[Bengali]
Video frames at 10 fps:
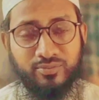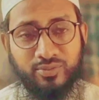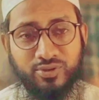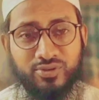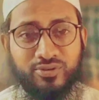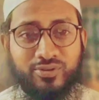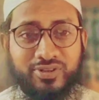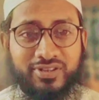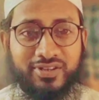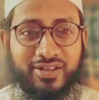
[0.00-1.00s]
বর্জন
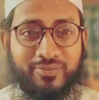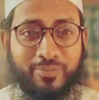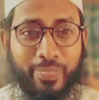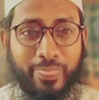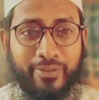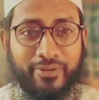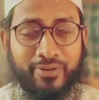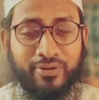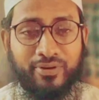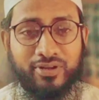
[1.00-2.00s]
করতেন না
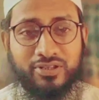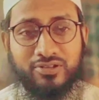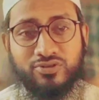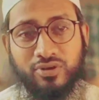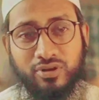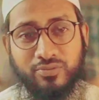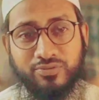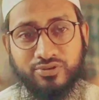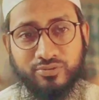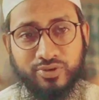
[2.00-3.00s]
অর্থাৎ সব
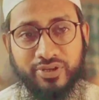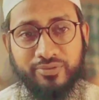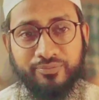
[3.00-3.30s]
সময়